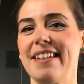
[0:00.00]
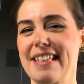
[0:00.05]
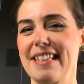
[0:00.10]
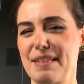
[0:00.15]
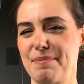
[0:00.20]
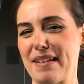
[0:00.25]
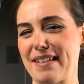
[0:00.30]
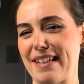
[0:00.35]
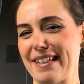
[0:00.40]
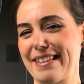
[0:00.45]

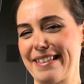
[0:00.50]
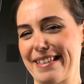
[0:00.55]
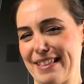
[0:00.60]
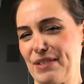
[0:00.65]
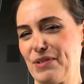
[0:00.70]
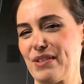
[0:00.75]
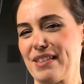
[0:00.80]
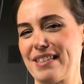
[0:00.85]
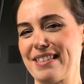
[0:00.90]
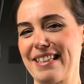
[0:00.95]
Das macht eigentlich
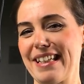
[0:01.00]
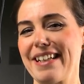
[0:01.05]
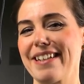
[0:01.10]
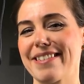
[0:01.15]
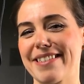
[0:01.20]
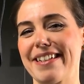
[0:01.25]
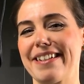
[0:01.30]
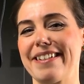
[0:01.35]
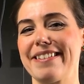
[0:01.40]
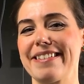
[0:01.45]
genau das
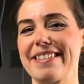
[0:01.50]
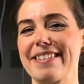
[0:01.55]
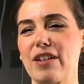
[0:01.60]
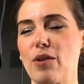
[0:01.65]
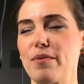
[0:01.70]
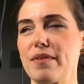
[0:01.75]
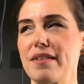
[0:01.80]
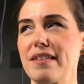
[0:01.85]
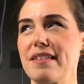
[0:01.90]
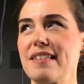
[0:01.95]
Gegenteil. Ich
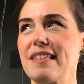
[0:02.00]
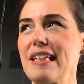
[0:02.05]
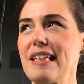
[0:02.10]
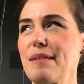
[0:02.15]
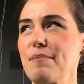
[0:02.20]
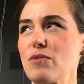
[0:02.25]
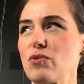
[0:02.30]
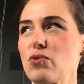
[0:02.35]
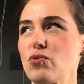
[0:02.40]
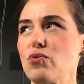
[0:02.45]
glaube,
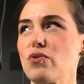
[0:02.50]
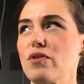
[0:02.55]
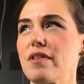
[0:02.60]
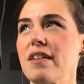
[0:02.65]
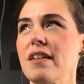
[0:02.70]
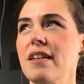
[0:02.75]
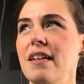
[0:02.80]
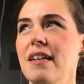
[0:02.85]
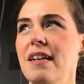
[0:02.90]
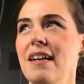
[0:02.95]
indem du
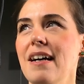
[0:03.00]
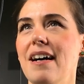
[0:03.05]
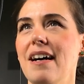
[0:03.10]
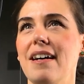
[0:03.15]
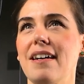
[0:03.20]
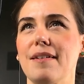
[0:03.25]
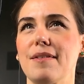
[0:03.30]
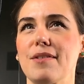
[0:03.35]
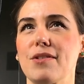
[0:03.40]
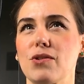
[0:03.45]

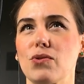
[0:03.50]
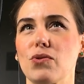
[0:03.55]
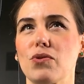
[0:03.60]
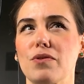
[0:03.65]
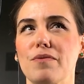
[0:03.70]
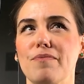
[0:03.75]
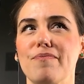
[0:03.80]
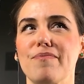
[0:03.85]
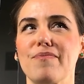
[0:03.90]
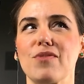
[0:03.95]
äh, so
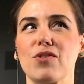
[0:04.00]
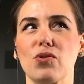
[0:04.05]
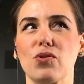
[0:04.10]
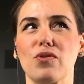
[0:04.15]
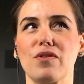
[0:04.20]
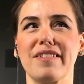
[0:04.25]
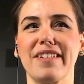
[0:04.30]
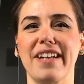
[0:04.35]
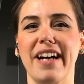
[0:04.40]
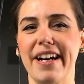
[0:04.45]
ein, so
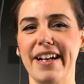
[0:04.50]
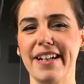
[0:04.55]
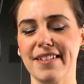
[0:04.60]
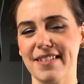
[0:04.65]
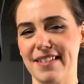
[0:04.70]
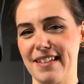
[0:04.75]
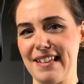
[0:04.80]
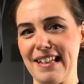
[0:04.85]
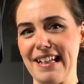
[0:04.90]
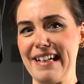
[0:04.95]
ein
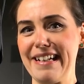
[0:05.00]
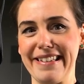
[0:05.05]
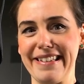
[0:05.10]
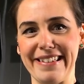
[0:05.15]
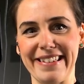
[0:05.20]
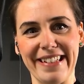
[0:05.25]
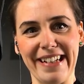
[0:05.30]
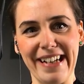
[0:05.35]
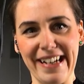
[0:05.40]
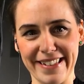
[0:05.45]

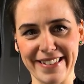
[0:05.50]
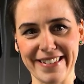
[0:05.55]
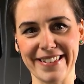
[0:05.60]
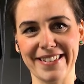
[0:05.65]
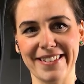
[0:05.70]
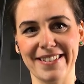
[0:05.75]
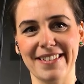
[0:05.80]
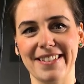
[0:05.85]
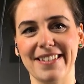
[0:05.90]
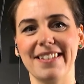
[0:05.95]
Guidelines
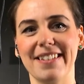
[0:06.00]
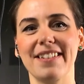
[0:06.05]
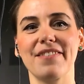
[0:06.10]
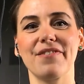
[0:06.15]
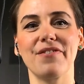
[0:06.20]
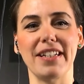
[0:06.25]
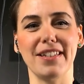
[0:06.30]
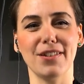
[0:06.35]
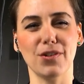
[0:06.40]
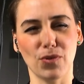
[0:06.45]
hast,
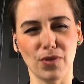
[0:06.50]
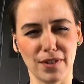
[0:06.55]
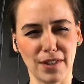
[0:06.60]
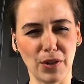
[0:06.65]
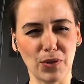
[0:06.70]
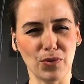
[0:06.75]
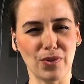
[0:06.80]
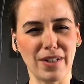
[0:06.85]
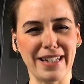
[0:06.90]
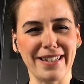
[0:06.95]
weißt du
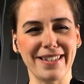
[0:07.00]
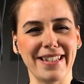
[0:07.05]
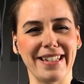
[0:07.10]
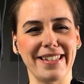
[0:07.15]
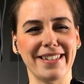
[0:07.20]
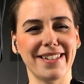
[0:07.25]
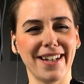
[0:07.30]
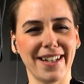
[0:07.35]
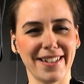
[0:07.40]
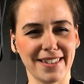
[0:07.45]
genau, du kannst
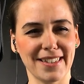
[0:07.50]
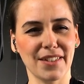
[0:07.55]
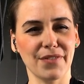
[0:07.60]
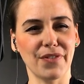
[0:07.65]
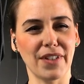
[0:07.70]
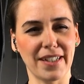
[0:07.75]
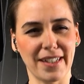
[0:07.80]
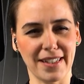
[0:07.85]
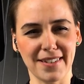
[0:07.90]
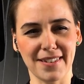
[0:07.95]
eigentlich gar nichts
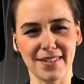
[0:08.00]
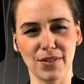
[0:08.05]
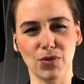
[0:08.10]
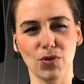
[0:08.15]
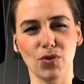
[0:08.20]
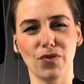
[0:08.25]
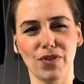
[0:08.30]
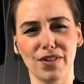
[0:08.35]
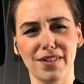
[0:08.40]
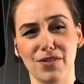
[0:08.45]
vergessen und
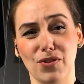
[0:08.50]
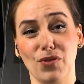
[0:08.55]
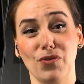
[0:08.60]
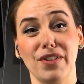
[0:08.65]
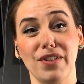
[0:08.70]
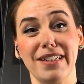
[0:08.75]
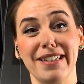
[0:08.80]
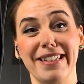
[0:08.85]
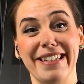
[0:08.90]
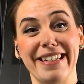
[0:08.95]
du wirst noch
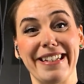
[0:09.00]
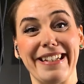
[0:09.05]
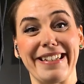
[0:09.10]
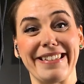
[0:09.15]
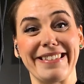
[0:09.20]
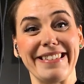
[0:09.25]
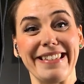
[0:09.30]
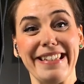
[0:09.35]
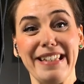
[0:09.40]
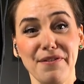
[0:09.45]
viel
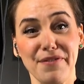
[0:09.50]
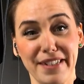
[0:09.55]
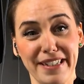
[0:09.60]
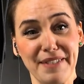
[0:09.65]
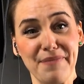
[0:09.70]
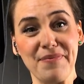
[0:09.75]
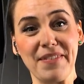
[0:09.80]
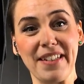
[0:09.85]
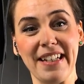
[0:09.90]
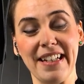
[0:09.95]

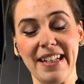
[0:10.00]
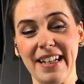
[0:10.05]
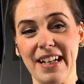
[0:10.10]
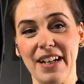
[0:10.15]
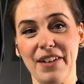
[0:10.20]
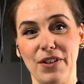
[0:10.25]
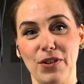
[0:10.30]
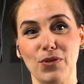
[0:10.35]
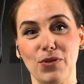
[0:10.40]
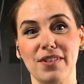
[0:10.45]
kreativer,
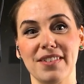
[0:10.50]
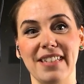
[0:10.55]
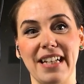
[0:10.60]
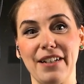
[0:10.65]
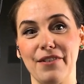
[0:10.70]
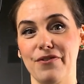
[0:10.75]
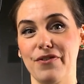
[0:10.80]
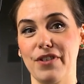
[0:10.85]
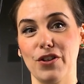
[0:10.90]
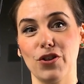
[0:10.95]
weil du das
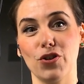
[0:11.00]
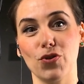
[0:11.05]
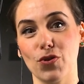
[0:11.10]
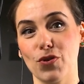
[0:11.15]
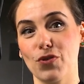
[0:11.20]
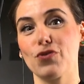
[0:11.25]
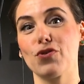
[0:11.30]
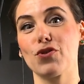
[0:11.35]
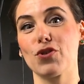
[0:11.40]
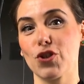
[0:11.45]
einfach
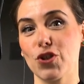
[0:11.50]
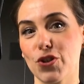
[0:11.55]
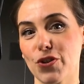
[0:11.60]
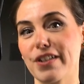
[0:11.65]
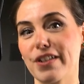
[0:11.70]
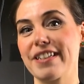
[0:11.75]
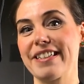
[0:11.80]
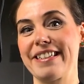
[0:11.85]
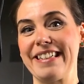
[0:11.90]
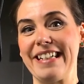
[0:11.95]
Stück für
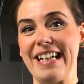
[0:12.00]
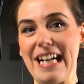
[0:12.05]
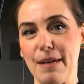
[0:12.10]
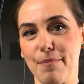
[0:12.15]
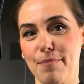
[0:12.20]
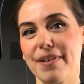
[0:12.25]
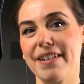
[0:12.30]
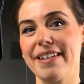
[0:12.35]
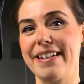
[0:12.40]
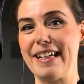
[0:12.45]
Stück
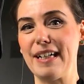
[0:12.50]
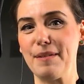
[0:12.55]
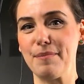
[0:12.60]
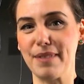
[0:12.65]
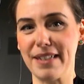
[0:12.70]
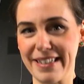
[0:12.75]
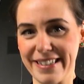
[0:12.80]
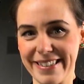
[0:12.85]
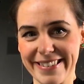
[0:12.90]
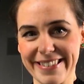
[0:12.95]

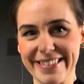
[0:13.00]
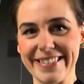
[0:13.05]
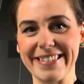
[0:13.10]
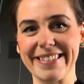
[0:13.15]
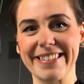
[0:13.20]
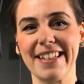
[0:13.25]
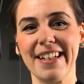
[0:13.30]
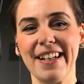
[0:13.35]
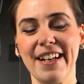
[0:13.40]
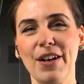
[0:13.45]
abarbeitest.